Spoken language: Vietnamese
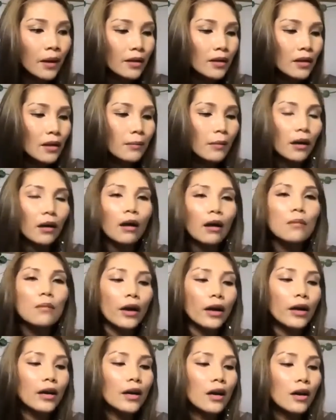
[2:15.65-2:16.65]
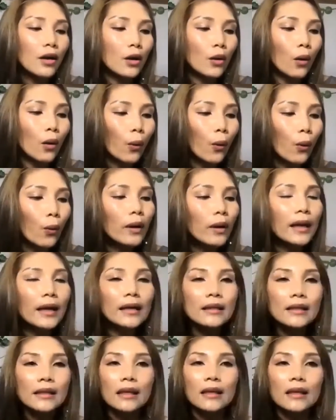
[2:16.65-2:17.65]
nhưng mà có một cái đời cũ đó
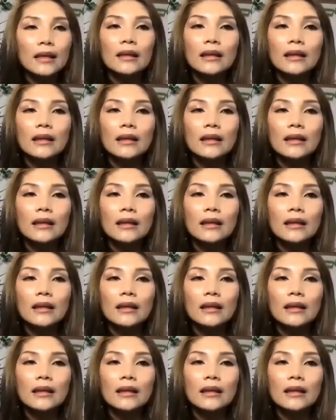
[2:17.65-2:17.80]
anh chị